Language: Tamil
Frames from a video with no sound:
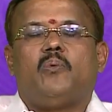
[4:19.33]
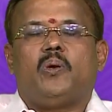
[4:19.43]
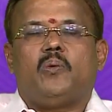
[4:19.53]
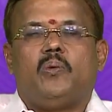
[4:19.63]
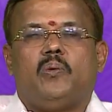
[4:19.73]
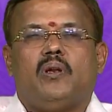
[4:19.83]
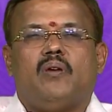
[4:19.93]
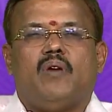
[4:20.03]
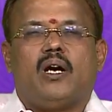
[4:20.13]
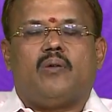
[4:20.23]
உறவுகளுடன்
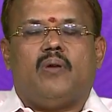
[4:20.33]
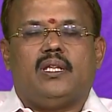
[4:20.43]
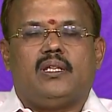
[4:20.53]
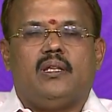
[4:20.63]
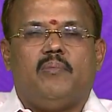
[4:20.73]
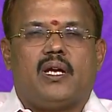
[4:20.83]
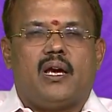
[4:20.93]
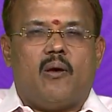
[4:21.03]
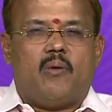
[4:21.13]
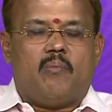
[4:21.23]
வாக்குவாதத்தில் மிக
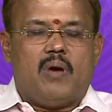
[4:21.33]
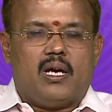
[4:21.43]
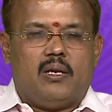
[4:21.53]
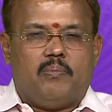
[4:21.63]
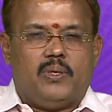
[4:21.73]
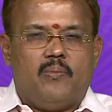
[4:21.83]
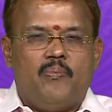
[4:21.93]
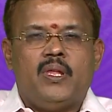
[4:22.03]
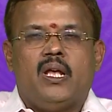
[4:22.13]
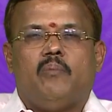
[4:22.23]
கவனமாக இருப்பதும்
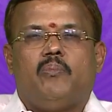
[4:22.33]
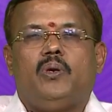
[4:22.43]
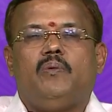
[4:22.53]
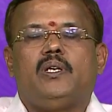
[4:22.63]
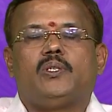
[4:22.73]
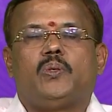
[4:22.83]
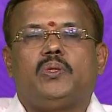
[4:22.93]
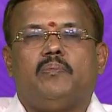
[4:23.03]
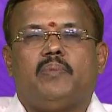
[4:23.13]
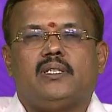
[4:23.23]
பூர்வீக
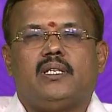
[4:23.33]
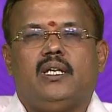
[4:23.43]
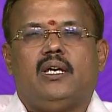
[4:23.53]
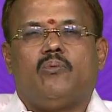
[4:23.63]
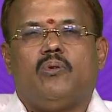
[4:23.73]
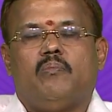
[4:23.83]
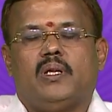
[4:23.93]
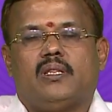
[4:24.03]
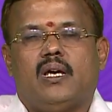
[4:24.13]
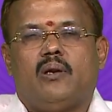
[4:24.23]
சொத்து பிரச்சனையை
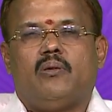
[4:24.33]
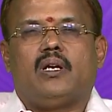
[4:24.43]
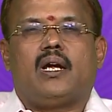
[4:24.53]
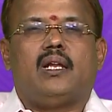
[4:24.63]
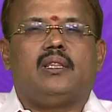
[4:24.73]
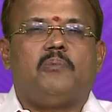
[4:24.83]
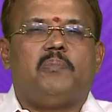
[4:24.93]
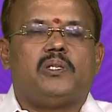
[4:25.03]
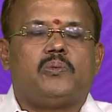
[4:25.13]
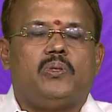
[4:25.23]
குடும்பத்தாருடன் கலந்து
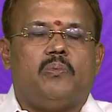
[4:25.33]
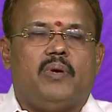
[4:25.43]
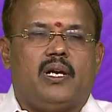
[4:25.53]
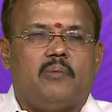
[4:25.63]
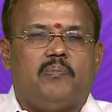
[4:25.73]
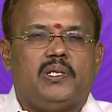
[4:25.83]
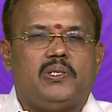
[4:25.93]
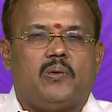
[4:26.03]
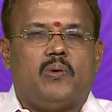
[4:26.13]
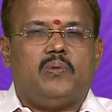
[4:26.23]
பேசுவதும் பிறகு
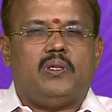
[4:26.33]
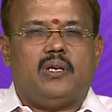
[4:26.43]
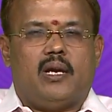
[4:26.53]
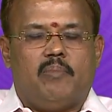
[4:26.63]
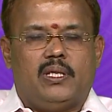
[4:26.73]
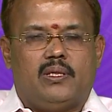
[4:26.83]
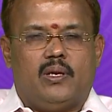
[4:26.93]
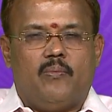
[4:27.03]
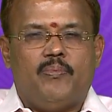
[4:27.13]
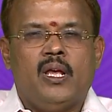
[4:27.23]
பேசிக்கொள்வது நன்மை
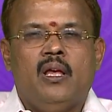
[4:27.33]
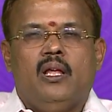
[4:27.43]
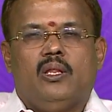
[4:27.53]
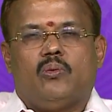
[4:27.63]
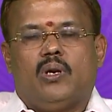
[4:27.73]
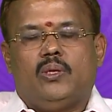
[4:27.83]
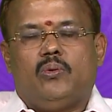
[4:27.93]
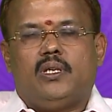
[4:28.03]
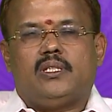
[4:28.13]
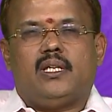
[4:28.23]
தரும்
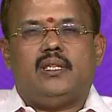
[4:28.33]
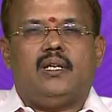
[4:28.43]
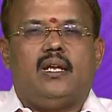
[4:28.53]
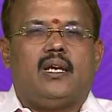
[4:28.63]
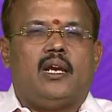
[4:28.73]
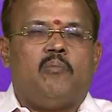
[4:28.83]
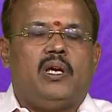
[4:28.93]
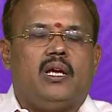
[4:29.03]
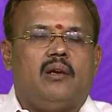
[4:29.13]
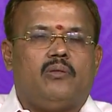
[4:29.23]
தொலைதூர செய்திகள்
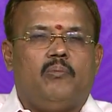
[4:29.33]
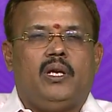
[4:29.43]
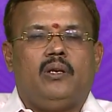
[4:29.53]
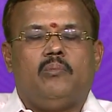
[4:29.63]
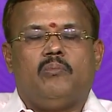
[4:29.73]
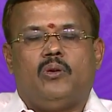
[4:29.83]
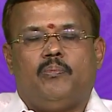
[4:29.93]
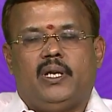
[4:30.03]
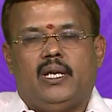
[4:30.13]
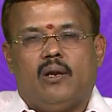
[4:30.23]
நன்மைகள் மீண்டும் ஒரு
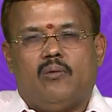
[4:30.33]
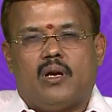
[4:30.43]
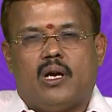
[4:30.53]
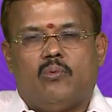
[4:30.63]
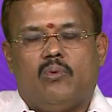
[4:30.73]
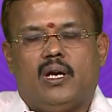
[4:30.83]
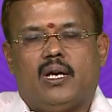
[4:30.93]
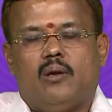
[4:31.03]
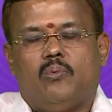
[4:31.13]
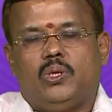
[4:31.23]
பெரிய அளவுக்கு
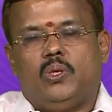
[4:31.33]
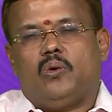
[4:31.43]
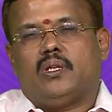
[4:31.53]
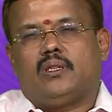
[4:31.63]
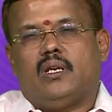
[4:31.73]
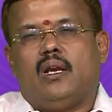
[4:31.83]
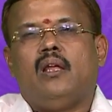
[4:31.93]
அனுகூலங்கள் உத்தியோகத்தில்